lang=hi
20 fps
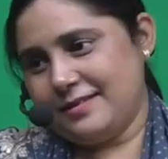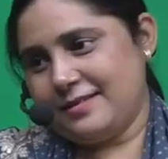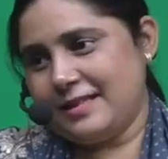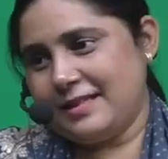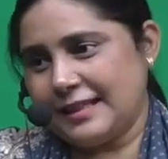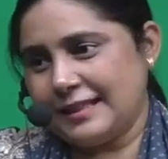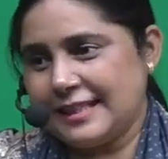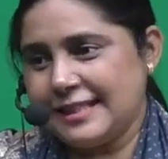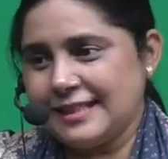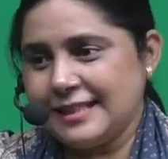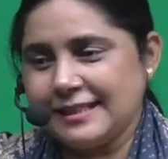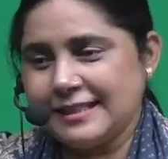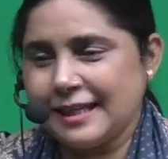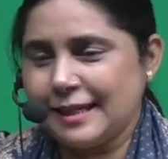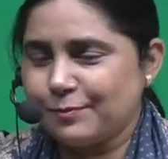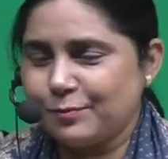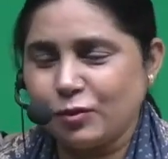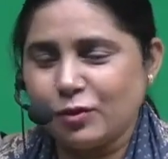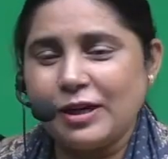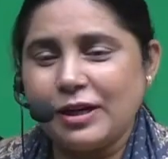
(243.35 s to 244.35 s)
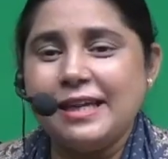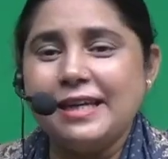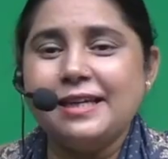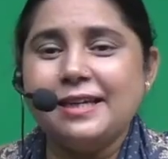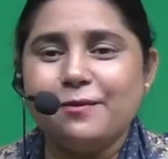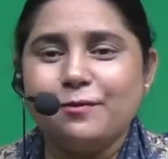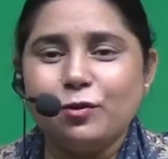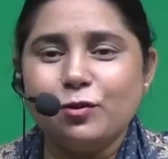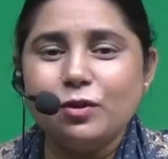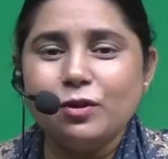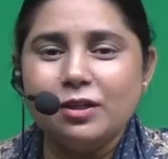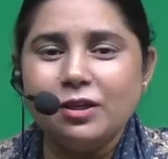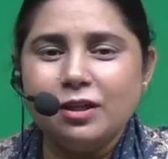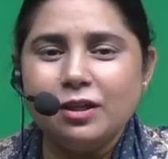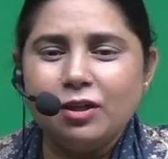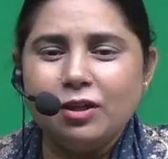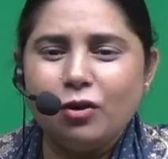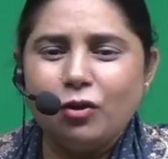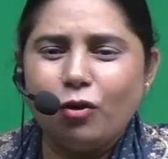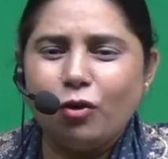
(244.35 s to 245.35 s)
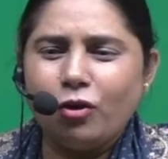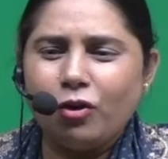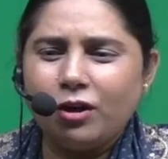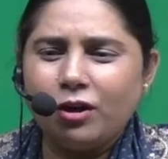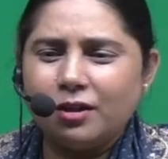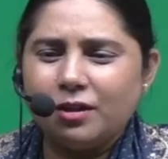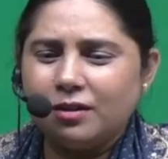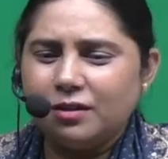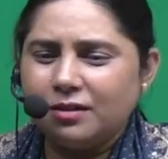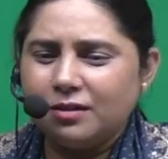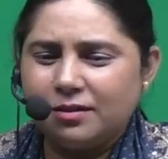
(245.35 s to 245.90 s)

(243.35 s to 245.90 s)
दादाजी थे अब तो नहीं है वो और